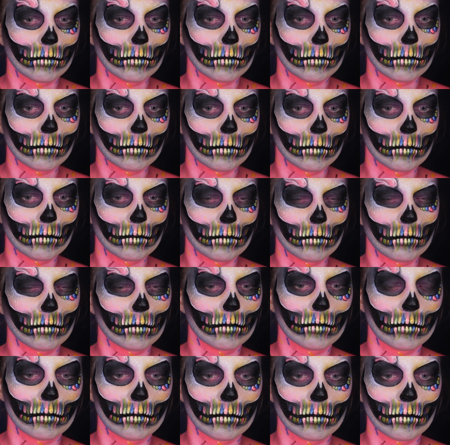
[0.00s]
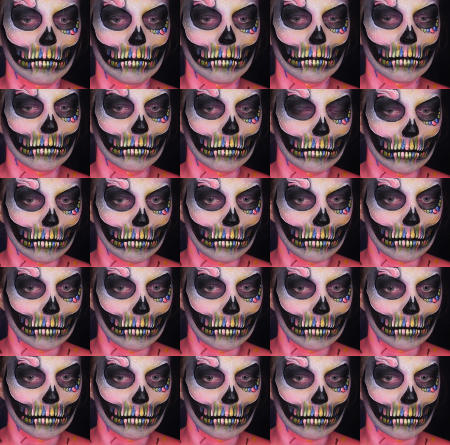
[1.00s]
że byliście ze mną
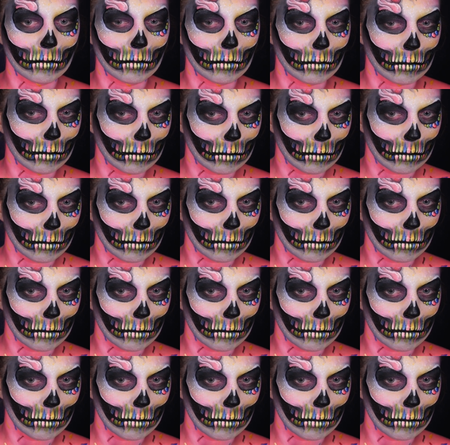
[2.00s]
drugiego już dnia